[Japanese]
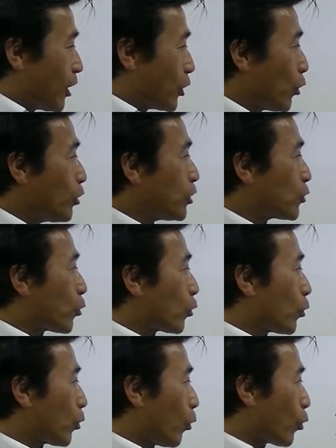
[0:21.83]
良い
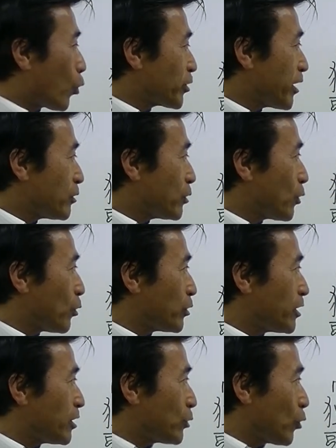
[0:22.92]
心を起こせるよう
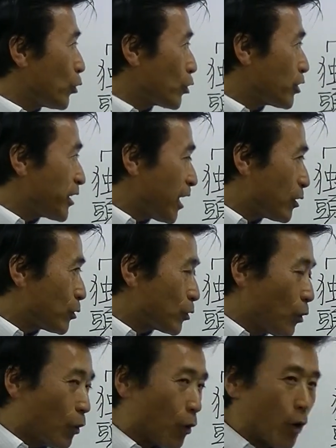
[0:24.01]
に努力していく
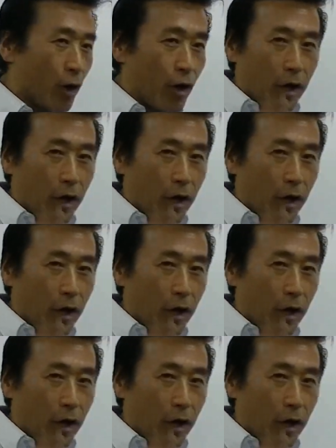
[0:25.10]
と「